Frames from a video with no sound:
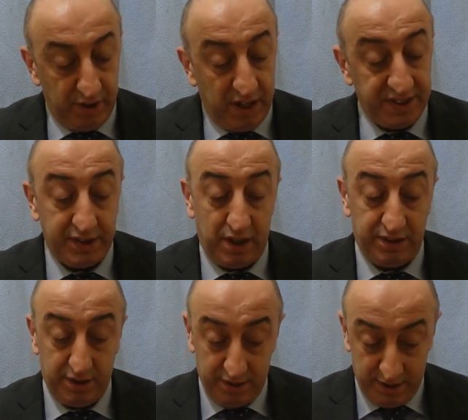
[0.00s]
Az
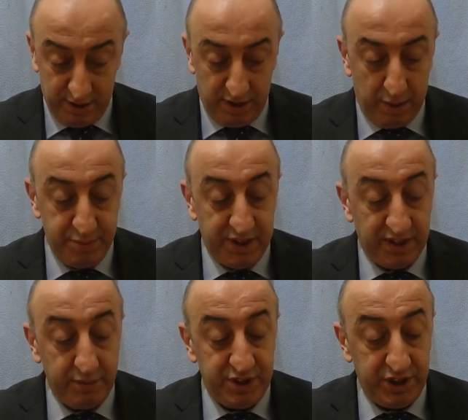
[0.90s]
kaldı.
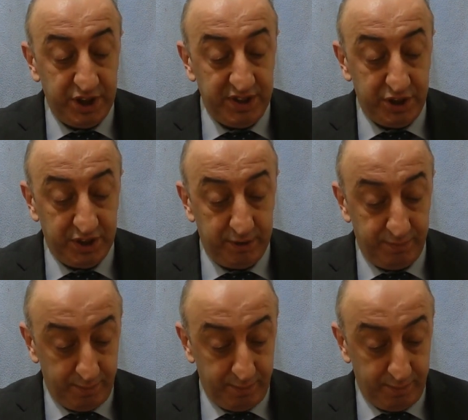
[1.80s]
Hapishanede bitireceğiz işini.